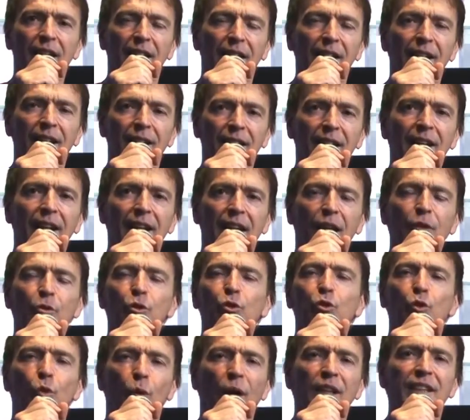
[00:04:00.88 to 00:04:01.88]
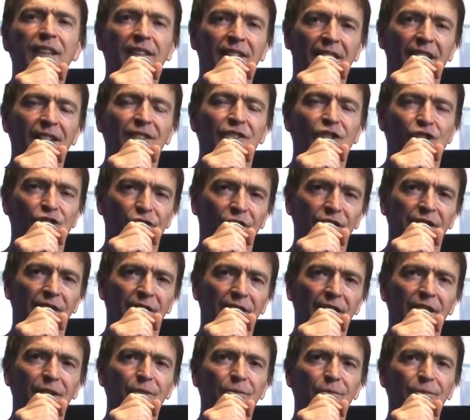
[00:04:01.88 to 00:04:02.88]
elle, a le droit d'être
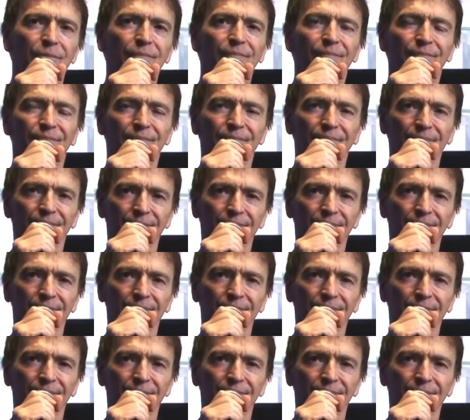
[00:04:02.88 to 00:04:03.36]
exigeante avec nous.